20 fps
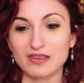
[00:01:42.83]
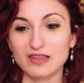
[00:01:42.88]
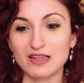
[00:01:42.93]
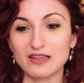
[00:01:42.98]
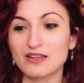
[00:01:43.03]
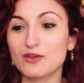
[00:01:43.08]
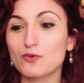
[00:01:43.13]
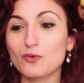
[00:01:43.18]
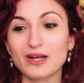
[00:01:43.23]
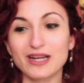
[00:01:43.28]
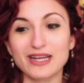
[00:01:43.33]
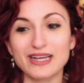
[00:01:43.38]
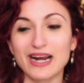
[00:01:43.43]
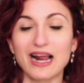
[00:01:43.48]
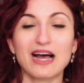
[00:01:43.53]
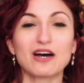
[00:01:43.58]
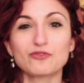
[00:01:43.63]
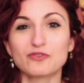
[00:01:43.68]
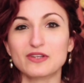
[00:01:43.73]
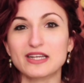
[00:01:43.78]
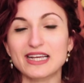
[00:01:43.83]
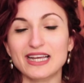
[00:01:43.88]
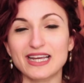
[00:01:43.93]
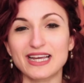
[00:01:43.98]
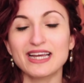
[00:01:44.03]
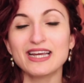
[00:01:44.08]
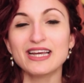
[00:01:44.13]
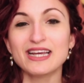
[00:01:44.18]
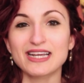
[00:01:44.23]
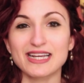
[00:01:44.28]
di, di quelle
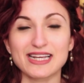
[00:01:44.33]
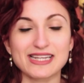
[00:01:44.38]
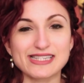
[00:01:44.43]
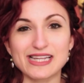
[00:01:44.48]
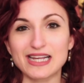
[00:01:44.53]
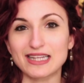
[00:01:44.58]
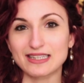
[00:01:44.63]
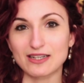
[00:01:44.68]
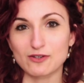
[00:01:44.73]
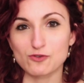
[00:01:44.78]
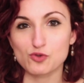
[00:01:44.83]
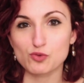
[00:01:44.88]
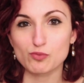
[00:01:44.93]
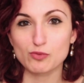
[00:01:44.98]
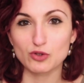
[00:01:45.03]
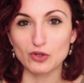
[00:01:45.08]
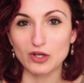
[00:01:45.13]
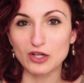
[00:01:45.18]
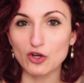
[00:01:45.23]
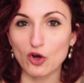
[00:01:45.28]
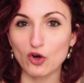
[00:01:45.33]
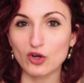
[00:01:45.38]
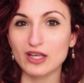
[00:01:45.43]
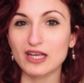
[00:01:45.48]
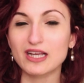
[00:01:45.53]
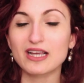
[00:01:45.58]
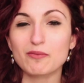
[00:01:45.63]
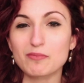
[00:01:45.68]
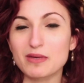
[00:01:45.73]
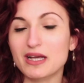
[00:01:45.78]
grafiche che saltano subito agli
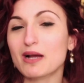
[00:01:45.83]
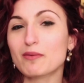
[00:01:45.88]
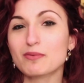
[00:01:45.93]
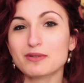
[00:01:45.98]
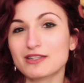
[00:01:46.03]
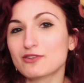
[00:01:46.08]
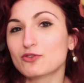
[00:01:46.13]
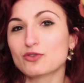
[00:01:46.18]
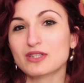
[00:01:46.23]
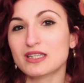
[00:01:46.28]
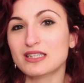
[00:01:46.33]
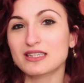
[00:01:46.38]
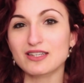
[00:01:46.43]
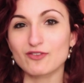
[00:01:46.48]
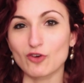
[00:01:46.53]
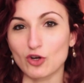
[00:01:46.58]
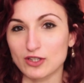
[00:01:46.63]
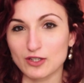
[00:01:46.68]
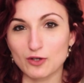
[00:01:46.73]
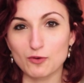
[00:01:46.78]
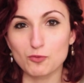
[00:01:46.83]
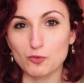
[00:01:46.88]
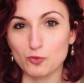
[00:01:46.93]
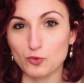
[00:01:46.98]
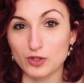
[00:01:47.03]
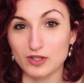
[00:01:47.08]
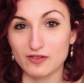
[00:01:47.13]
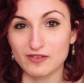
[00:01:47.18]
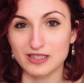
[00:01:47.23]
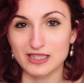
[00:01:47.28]
occhi e che mi è capitato tante volte
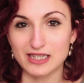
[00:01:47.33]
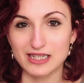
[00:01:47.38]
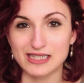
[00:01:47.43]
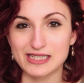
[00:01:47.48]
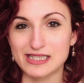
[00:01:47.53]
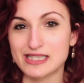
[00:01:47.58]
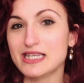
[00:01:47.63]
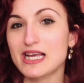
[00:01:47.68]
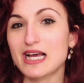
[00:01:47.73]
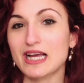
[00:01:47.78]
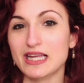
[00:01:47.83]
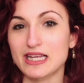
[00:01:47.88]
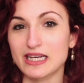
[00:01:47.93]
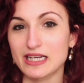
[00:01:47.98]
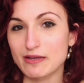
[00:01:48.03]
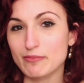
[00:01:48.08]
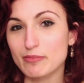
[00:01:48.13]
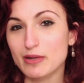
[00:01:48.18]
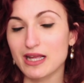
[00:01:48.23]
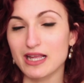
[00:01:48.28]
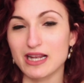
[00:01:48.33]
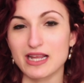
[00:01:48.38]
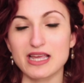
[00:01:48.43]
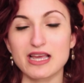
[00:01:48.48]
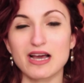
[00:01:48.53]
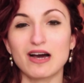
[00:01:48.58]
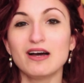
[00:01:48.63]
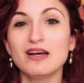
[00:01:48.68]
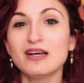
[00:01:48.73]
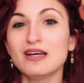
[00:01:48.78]
comunque di vedere sia in
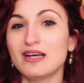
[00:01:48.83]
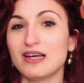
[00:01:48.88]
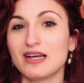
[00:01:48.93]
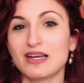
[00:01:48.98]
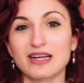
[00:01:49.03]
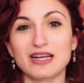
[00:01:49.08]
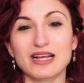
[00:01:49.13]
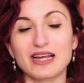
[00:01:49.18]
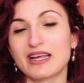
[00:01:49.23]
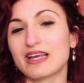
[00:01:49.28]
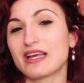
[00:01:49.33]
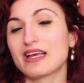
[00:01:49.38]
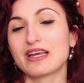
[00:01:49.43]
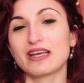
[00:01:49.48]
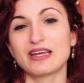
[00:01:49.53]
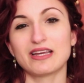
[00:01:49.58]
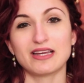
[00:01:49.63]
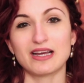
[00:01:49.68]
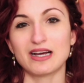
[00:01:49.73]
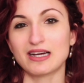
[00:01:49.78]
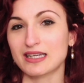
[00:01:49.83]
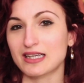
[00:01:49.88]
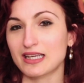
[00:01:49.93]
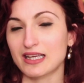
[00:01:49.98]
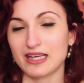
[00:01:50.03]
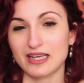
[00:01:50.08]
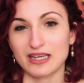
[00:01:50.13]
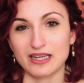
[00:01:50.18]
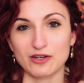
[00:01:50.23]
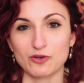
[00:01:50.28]
libreria eh, che
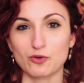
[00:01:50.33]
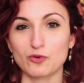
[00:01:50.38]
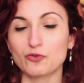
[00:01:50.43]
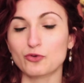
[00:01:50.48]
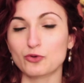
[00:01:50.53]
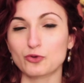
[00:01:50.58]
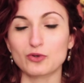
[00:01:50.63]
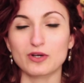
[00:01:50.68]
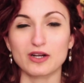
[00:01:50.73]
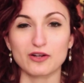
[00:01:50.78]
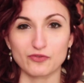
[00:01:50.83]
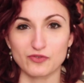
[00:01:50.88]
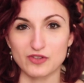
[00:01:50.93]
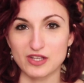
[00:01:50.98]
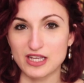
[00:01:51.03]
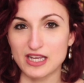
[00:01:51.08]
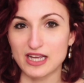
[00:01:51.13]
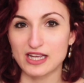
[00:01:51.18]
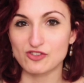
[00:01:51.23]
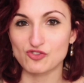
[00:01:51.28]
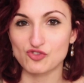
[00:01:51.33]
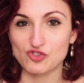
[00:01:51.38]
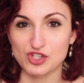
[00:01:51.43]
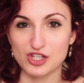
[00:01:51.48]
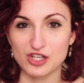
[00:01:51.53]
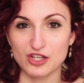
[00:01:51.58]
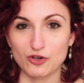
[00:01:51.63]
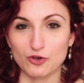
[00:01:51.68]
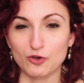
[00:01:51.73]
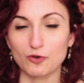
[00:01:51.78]
anche con fotografie in
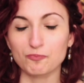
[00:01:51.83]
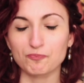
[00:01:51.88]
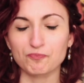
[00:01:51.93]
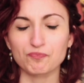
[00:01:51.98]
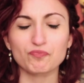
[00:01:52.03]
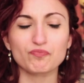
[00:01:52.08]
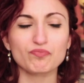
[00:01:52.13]
giro.